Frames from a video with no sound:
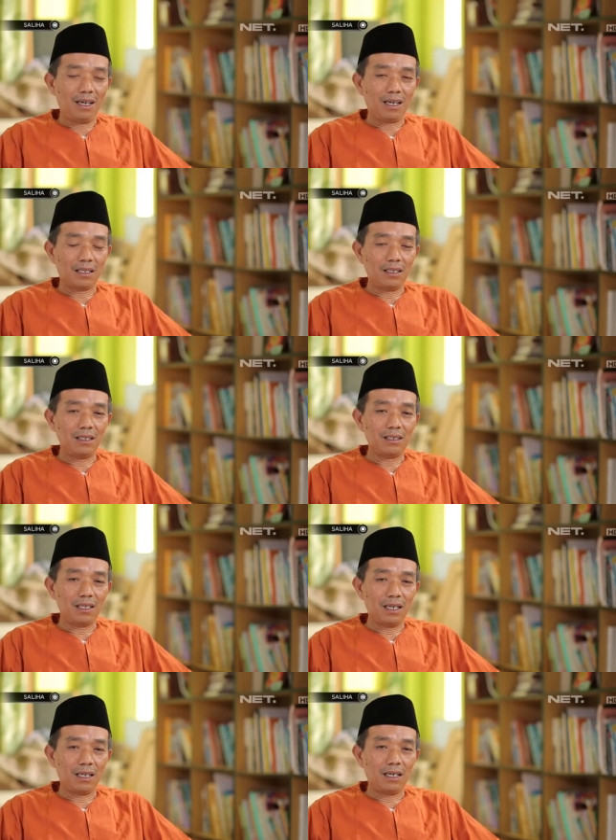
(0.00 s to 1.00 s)
akhirnya
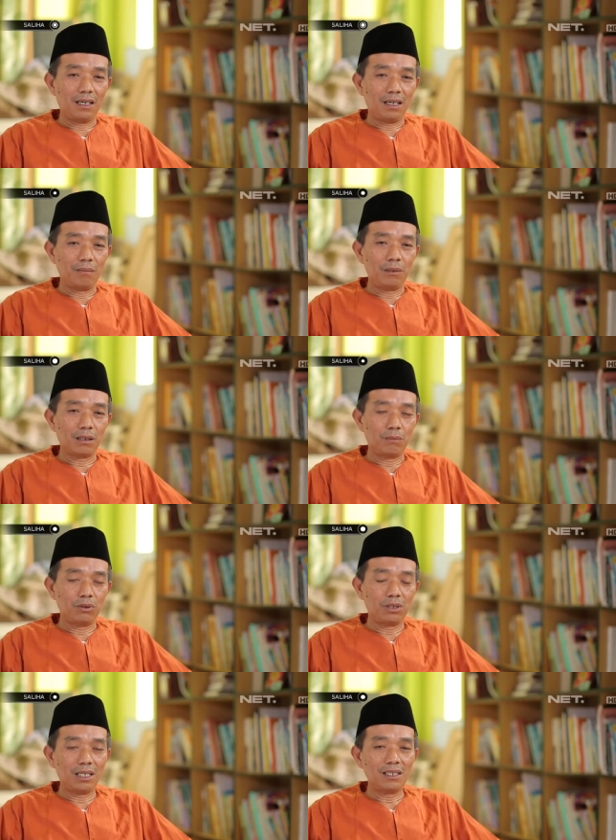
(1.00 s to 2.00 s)
saya ambil
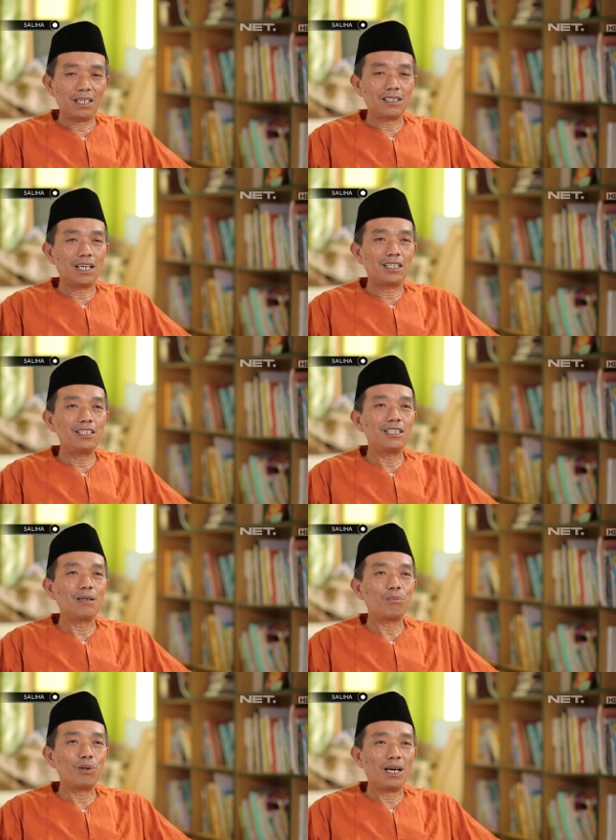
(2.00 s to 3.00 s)
keputusan nggak jadi
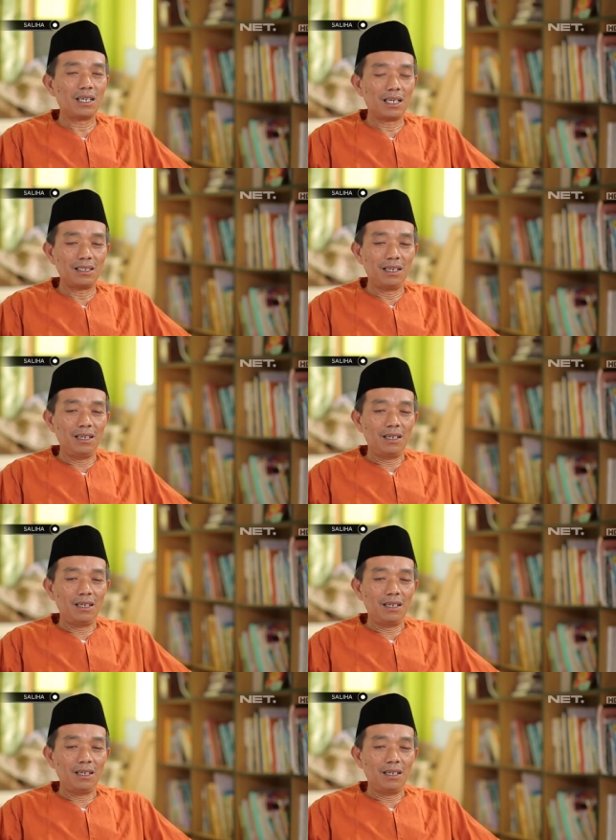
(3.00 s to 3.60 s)
saya pulangkan